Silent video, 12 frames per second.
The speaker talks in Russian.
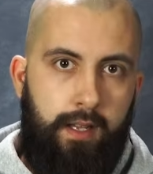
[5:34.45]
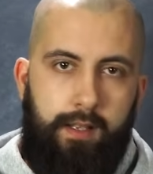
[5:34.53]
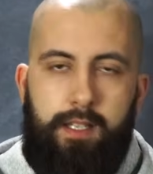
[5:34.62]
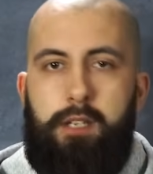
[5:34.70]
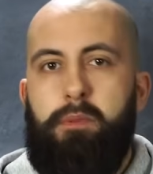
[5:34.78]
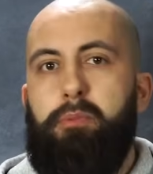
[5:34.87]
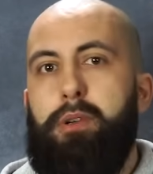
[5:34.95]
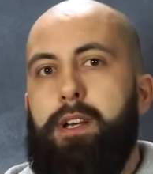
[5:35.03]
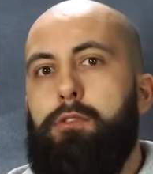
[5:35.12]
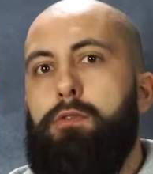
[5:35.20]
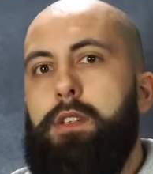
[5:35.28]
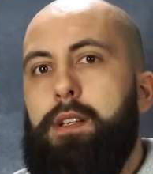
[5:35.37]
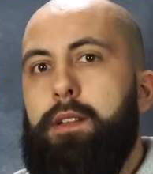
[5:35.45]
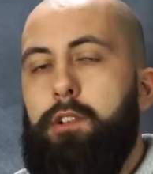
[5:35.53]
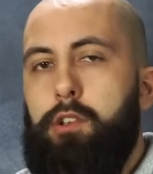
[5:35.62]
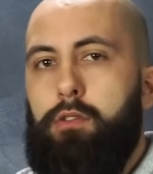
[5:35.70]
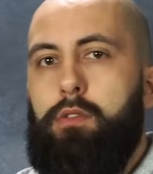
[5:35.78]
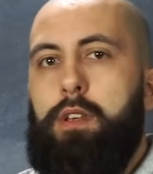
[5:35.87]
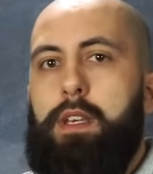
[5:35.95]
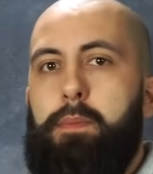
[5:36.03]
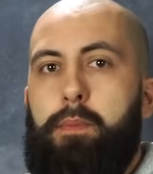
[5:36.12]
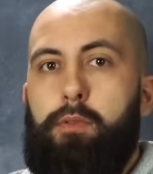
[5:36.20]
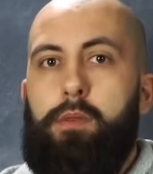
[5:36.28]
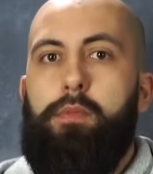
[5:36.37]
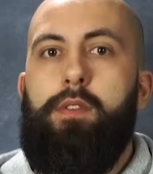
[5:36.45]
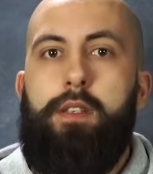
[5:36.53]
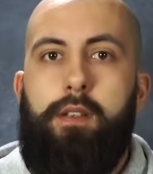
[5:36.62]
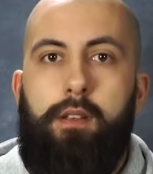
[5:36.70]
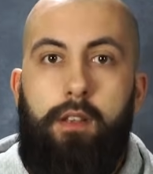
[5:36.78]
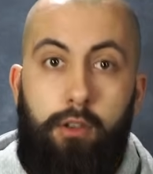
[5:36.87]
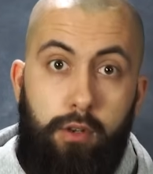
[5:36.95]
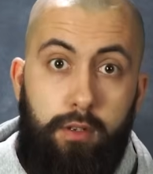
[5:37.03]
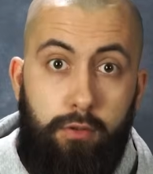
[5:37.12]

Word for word: Найти популярную технологию и попробовать ее